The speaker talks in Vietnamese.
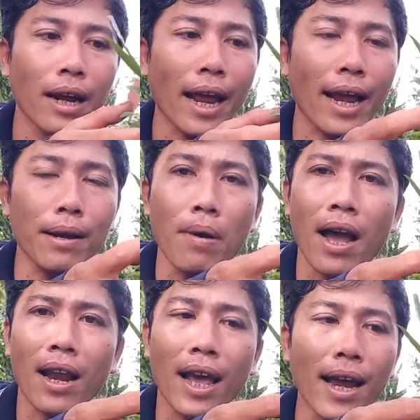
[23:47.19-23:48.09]
hai
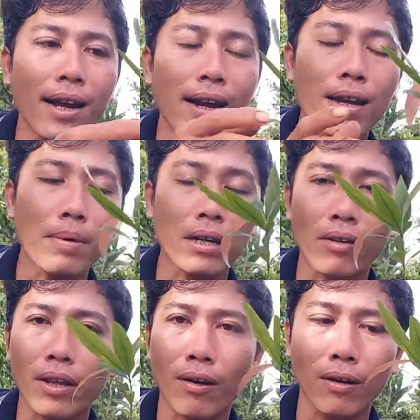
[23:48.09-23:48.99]
ba lá rồi đó cái mực
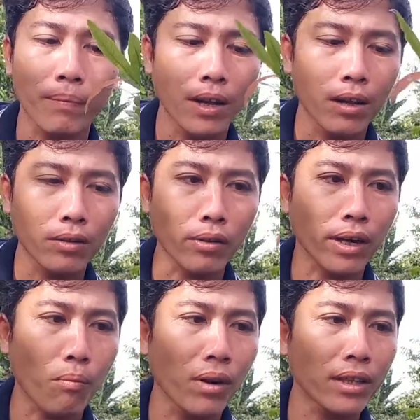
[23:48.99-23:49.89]
cho toàn toàn
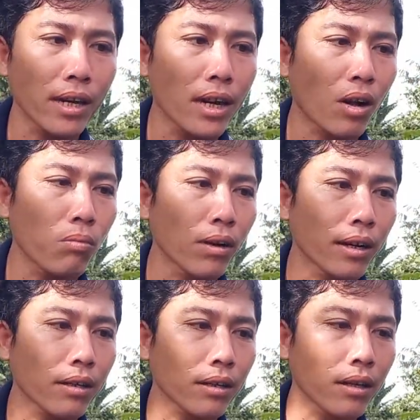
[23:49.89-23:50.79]
trồng lại tới giờ cũng là được